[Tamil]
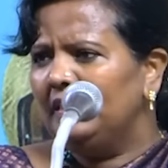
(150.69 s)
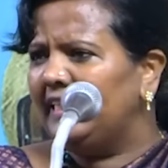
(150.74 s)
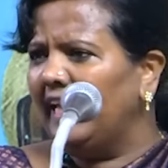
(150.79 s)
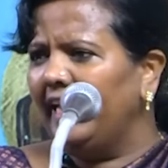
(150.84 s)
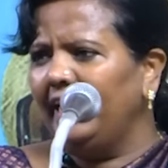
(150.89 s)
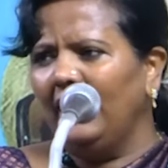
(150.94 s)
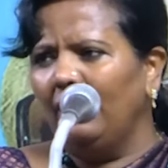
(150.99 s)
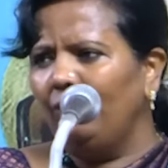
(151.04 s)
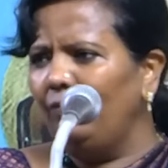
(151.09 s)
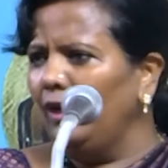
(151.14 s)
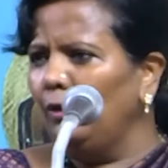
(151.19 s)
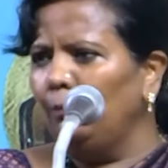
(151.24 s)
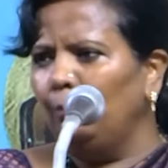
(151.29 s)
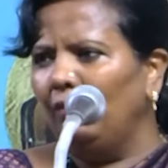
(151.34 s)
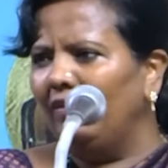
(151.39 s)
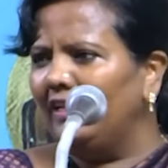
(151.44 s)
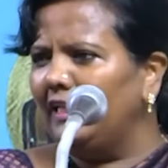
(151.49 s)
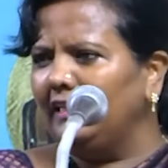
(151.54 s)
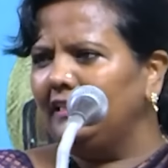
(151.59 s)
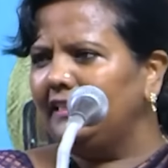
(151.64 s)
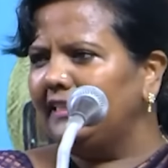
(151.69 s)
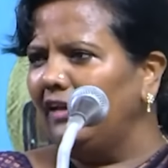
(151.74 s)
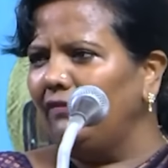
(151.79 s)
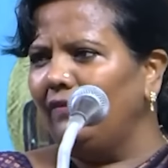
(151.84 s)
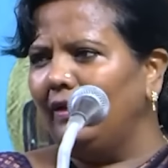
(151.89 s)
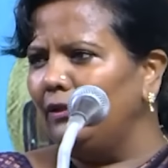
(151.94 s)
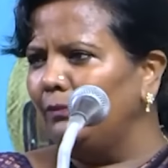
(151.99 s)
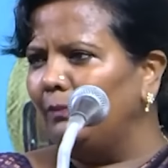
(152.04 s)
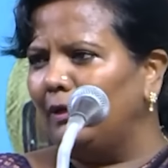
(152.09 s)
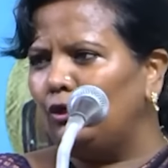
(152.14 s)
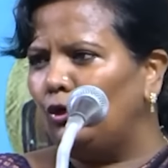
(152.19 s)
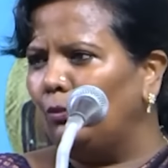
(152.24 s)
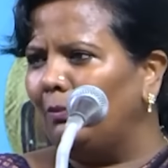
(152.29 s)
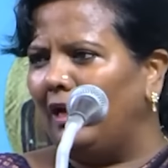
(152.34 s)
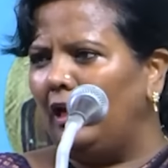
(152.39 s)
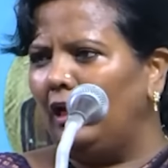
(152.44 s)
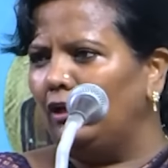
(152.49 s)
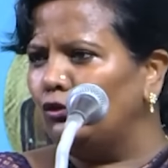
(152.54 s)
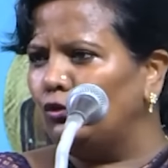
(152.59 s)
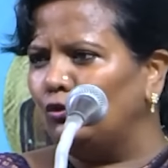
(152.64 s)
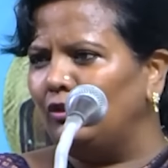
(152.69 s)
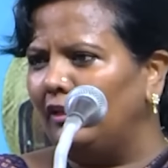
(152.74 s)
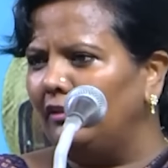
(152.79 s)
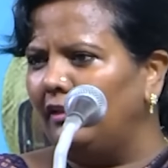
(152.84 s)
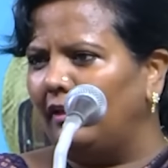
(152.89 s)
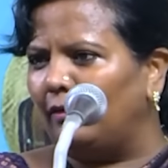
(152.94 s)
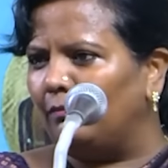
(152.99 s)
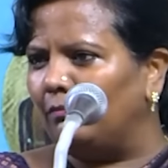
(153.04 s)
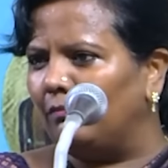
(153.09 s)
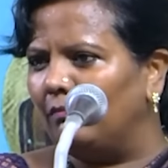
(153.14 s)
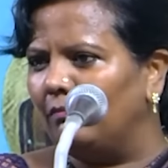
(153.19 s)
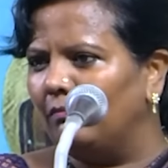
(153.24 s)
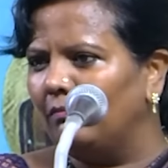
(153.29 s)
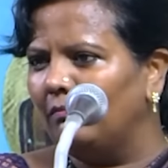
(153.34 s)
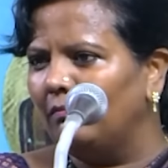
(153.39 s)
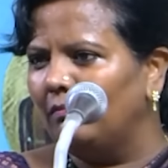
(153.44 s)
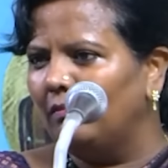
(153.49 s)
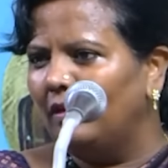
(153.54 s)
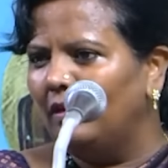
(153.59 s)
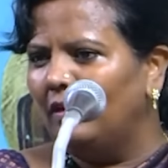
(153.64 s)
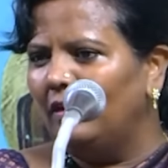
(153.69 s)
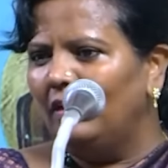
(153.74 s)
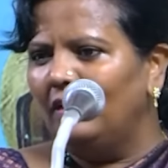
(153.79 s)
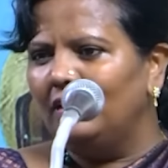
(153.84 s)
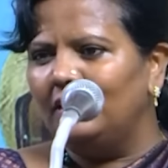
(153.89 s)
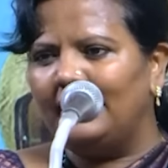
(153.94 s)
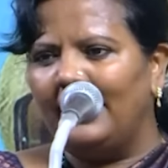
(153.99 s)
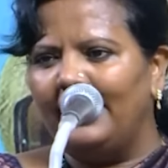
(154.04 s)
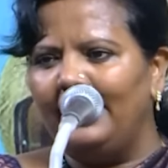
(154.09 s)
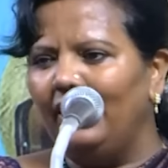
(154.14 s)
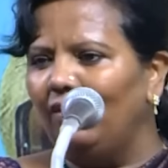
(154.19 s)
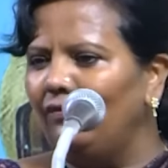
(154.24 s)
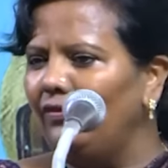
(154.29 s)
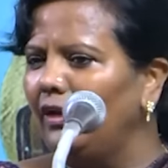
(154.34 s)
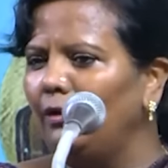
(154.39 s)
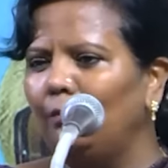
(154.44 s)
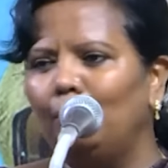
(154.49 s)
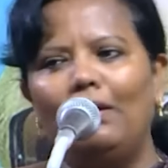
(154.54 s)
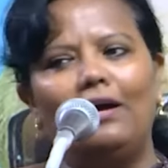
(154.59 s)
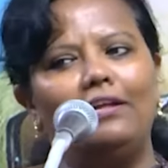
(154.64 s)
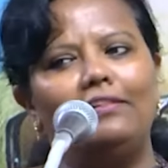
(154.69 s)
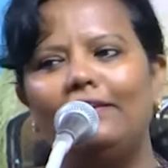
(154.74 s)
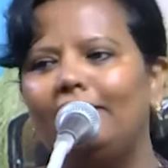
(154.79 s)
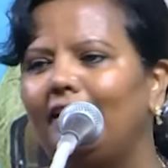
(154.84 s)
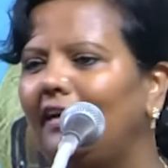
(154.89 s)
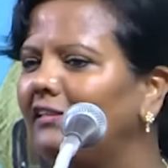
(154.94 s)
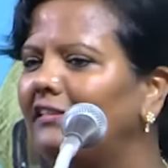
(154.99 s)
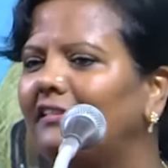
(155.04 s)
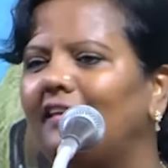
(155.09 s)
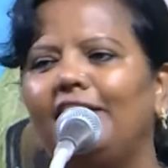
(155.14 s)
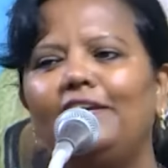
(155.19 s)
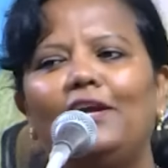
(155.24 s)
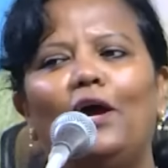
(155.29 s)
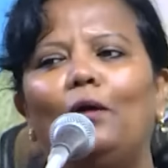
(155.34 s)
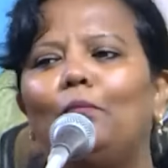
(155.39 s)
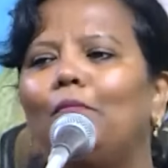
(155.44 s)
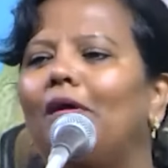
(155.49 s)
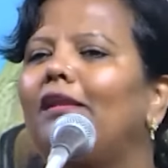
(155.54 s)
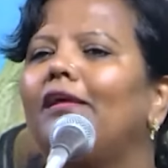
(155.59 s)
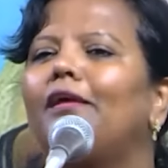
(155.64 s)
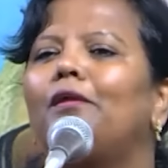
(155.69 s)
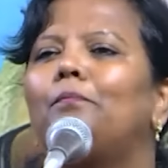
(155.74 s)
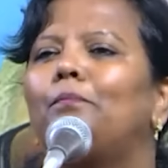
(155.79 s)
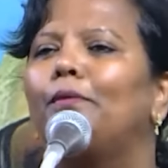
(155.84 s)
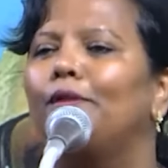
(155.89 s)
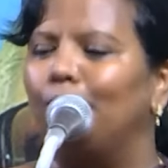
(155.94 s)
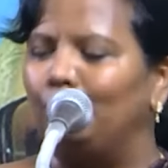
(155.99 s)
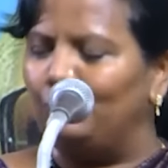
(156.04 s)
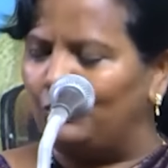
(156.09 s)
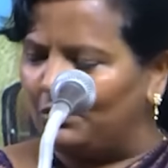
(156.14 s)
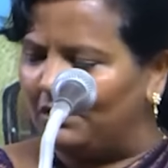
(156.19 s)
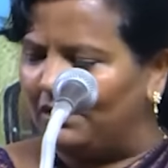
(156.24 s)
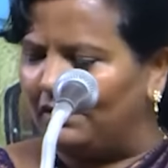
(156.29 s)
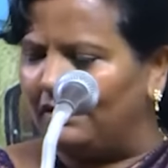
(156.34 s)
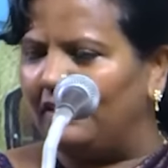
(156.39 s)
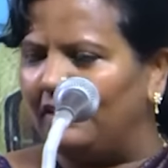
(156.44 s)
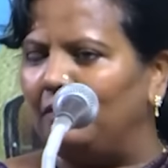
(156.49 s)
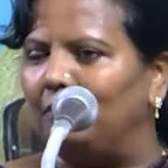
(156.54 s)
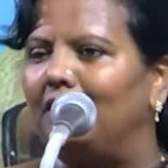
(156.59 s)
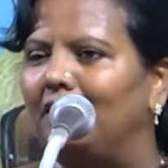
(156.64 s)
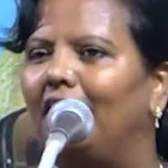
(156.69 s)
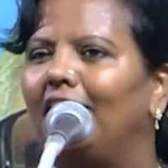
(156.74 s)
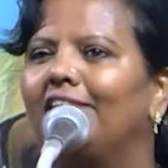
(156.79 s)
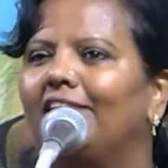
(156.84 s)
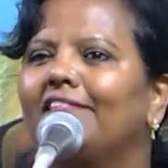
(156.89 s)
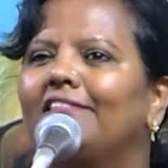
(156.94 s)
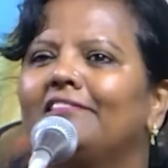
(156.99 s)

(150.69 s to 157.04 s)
செய்ய விரும்புவதை செய்வது மட்டுமல்ல சுதந்திரம் செய்ய விரும்பாததை செய்யாமல் இருப்பதும் சுதந்திரம் தான்